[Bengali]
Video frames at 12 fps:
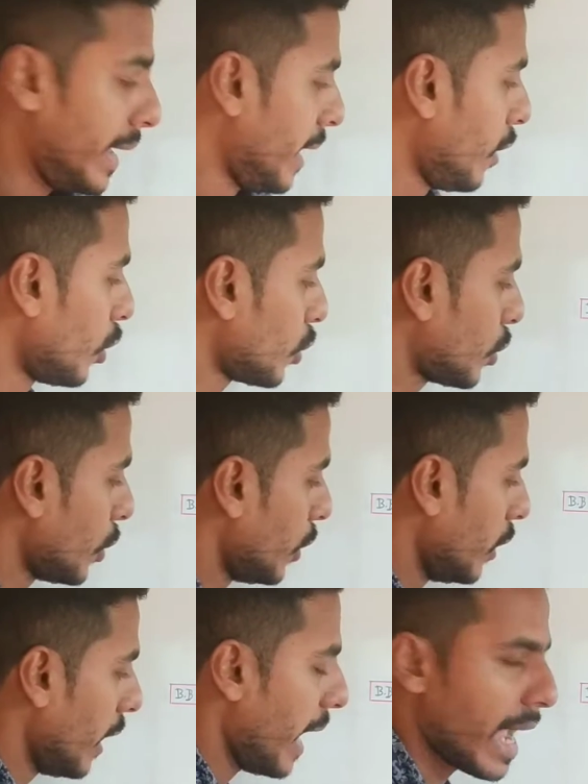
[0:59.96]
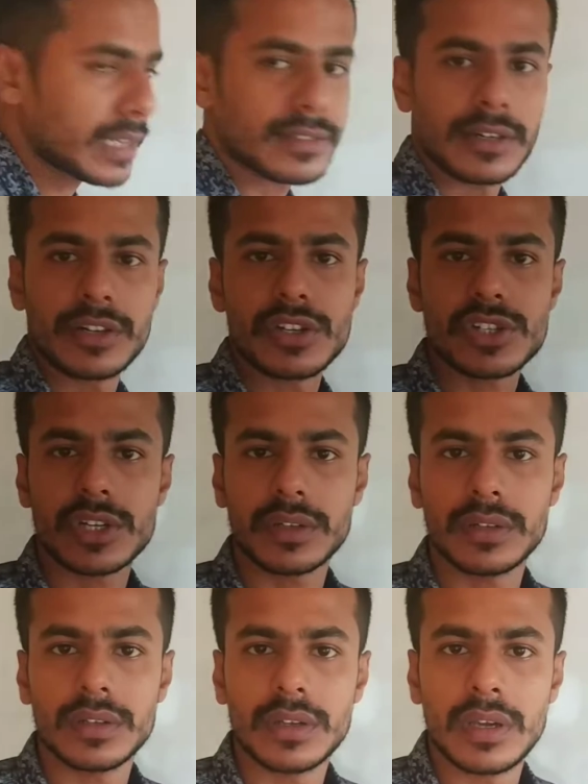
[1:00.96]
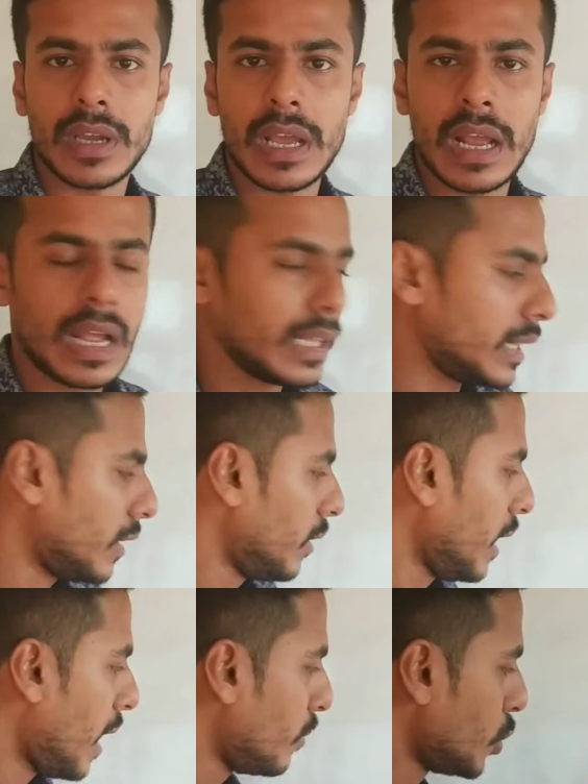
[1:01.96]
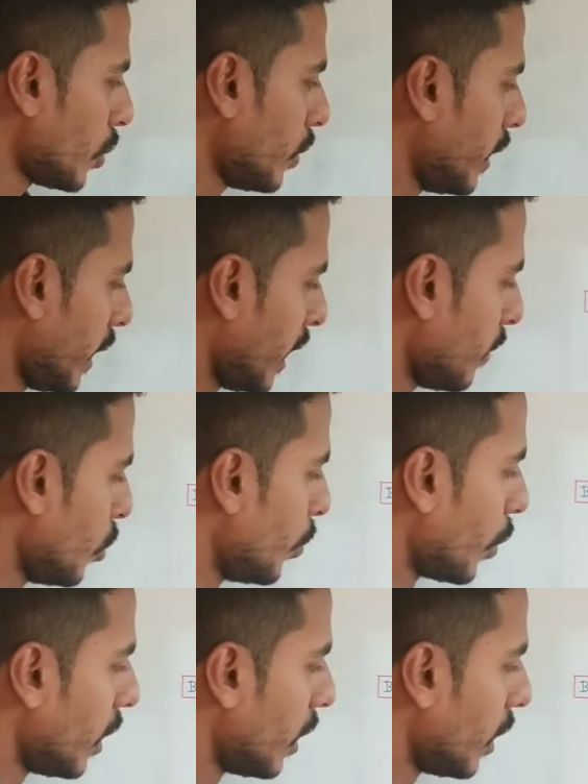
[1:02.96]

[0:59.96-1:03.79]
এ অর্থ অ্যাক্সেলারেশন তাহলে আমি যখন এখানে আমি উপরে